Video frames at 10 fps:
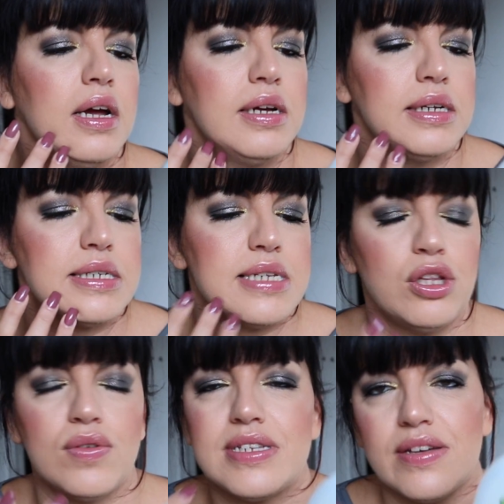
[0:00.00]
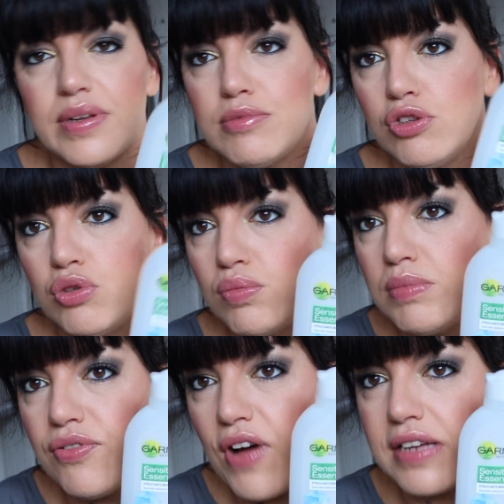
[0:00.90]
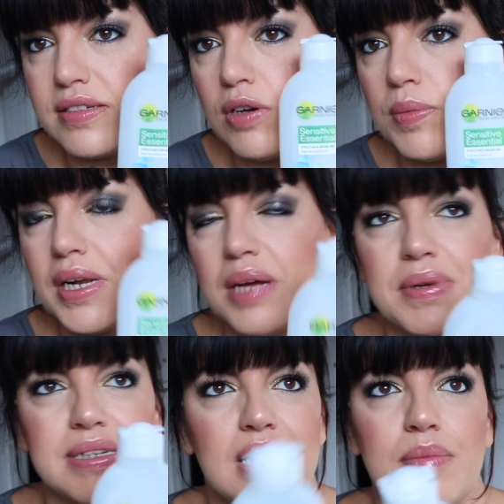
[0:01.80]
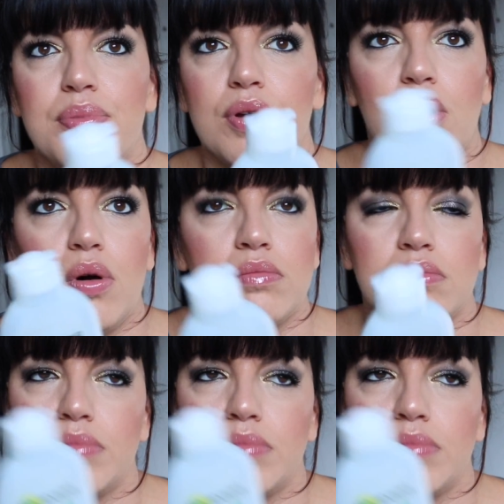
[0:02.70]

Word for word: eh, se dovessi avere bisogno di un bifasico perché per esempio